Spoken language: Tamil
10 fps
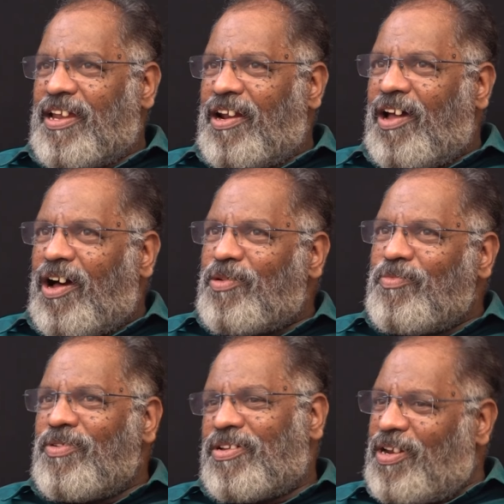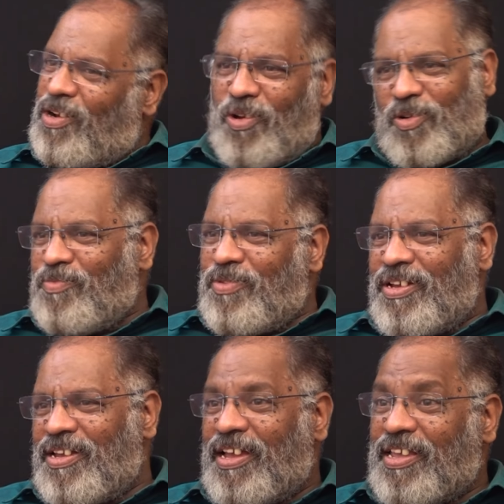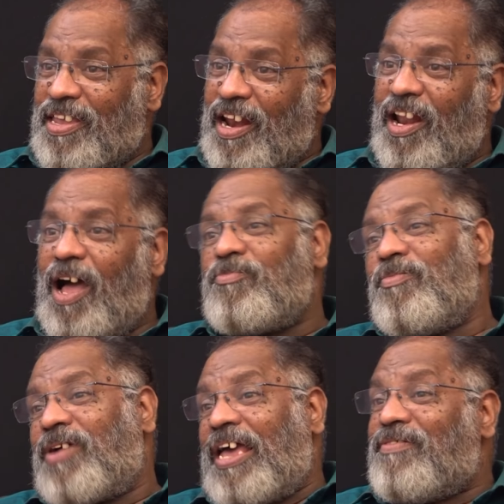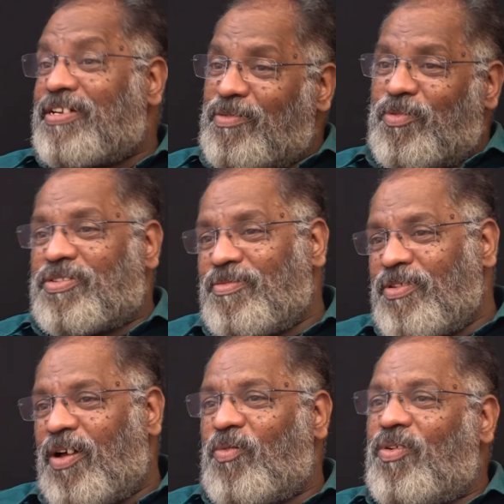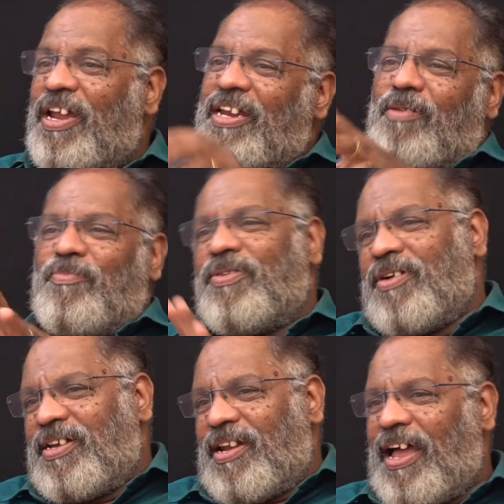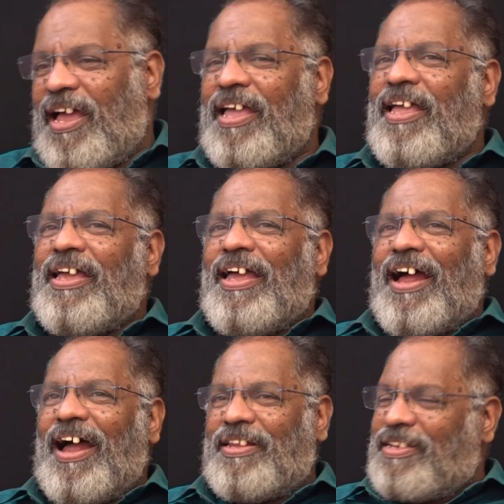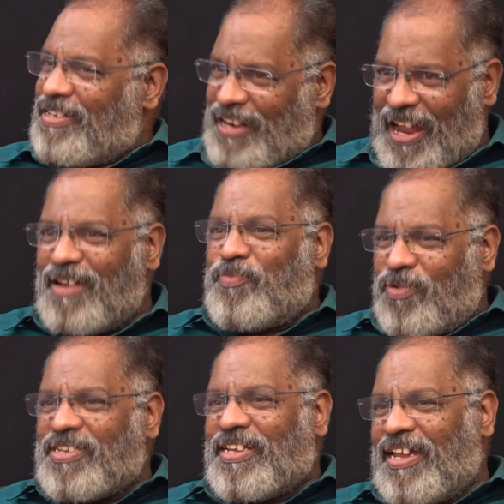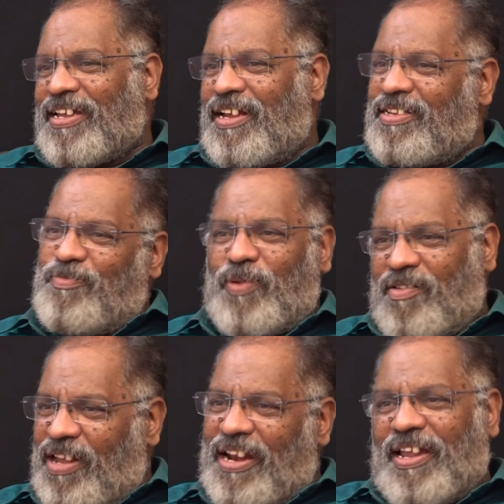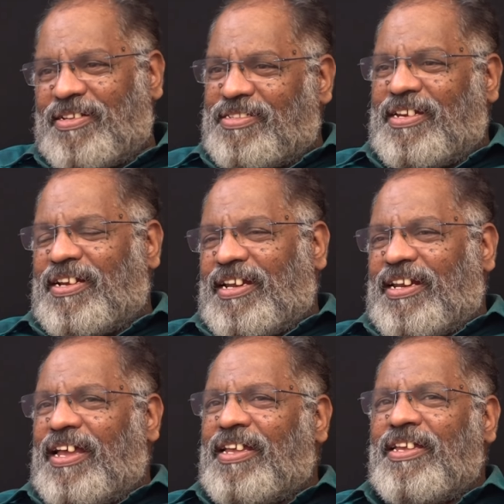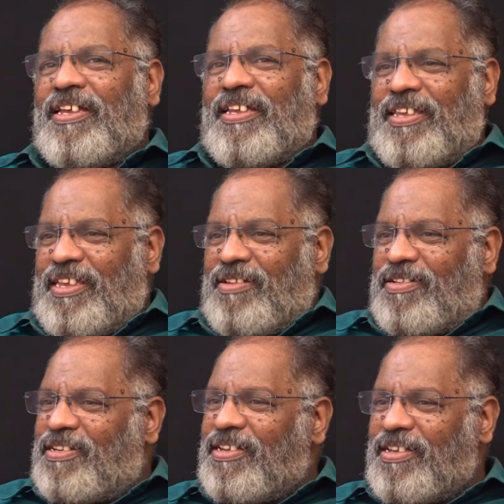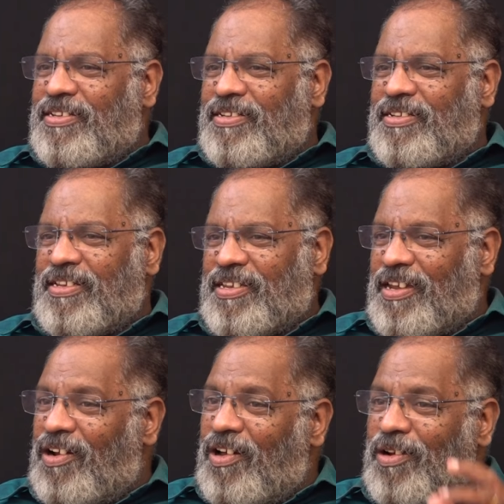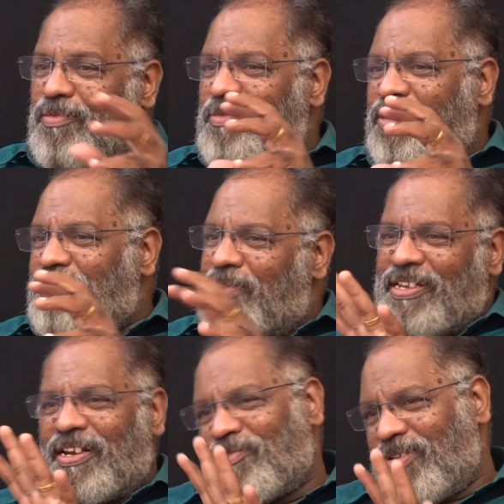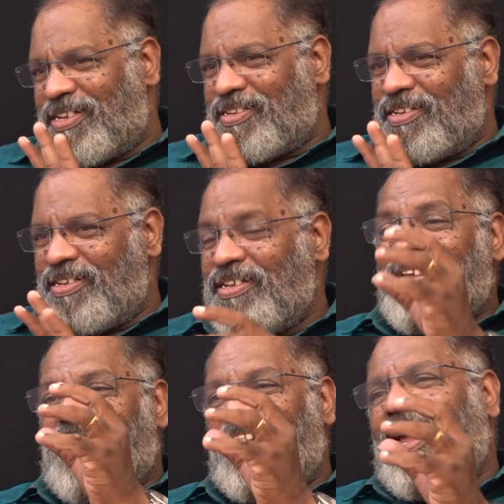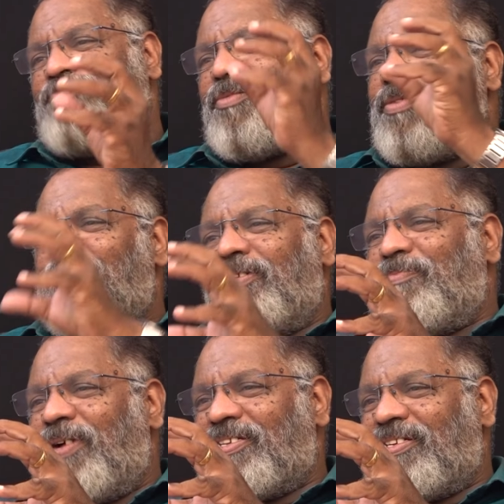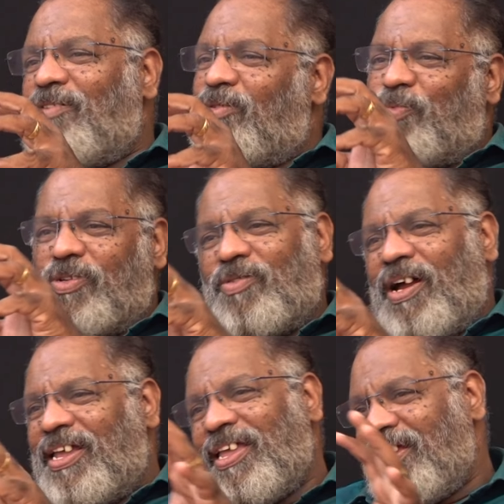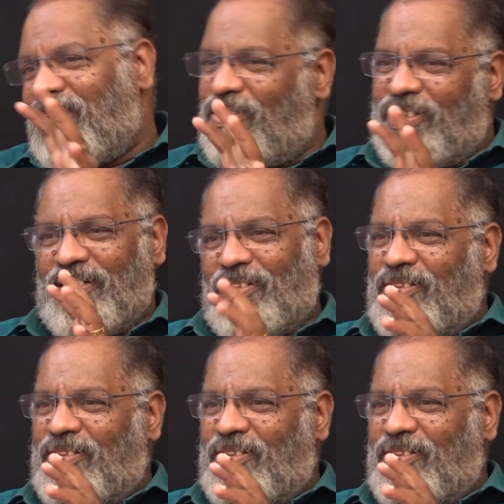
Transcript: எல்லாரும் எல்லோரும் எல்லாமும் கைவிட்ட போதும் உன்னை நம்பு அப்படின்னா அதுக்கு நான் புரிஞ்சுக்கிறேன் அது பரவாயில்ல எல்லாருக்கும் தெரியும்னு கேட்டிங்கன்னா இங்கே வந்து எல்லோரும்னும் போது மனிதர்களை குறிக்குது எல்லாமும்னும் போது பார்த்திங்கன்னா ஒரு பொதுவான ஒரு